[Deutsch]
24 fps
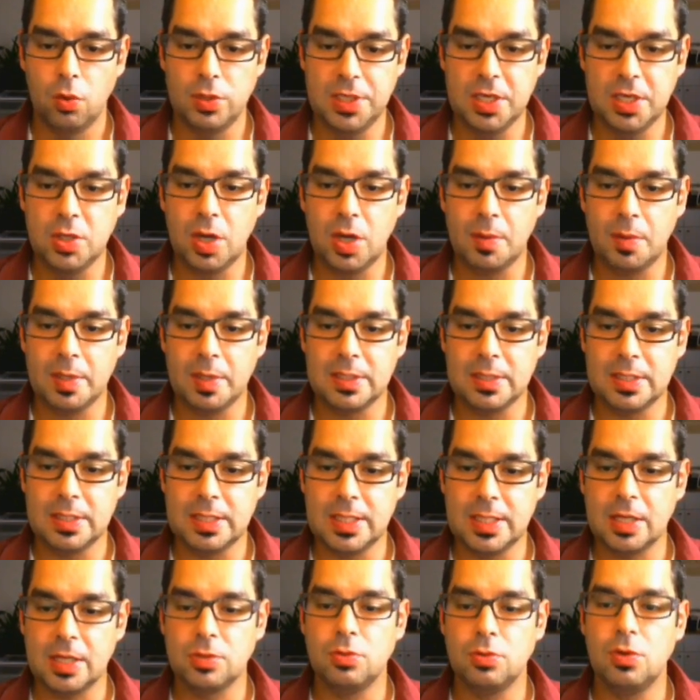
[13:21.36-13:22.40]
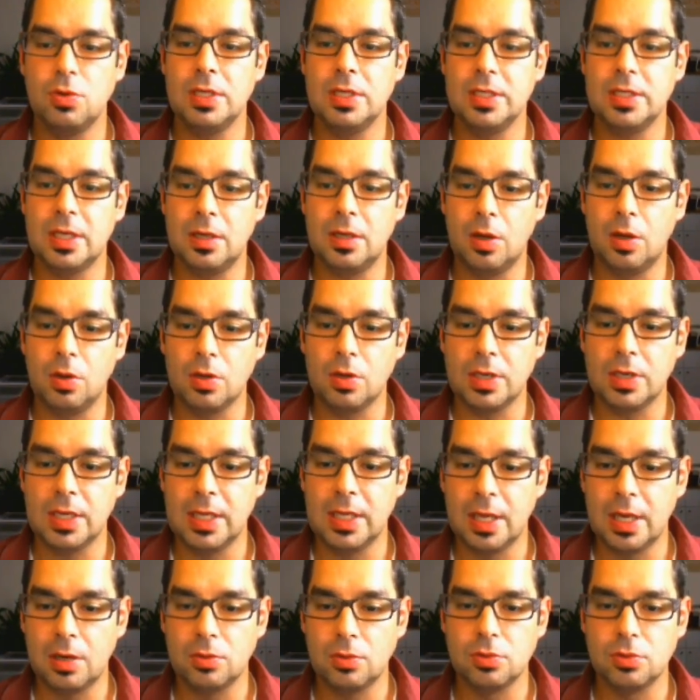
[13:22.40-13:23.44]
Und die kann man sich natürlich auch
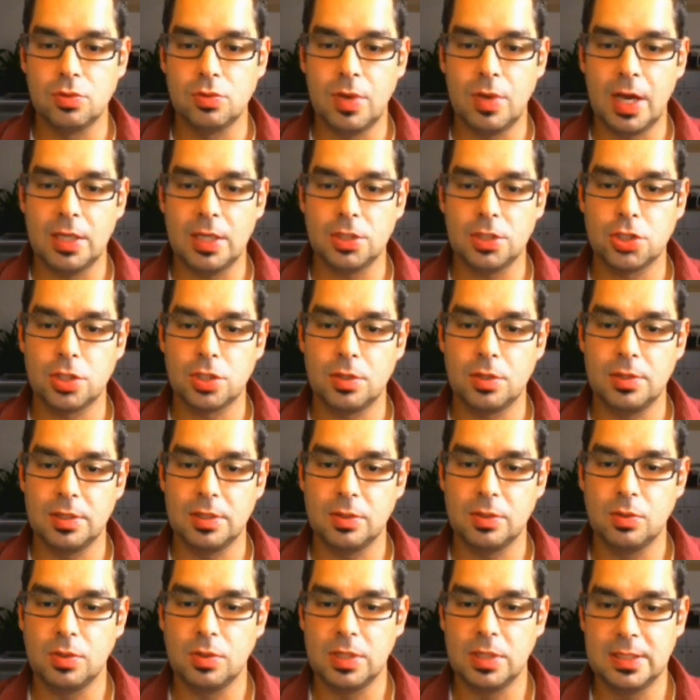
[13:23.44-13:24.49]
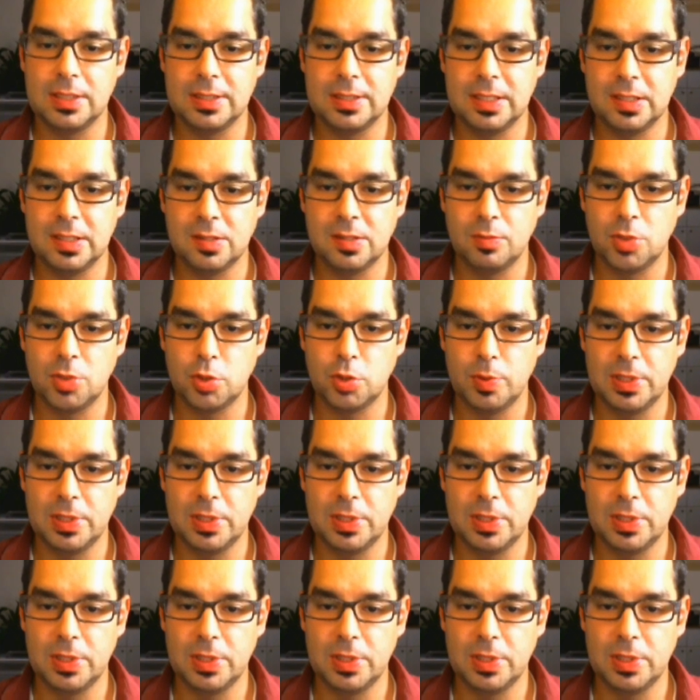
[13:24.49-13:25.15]
genauso anschauen. Ich gucke jetzt hier zum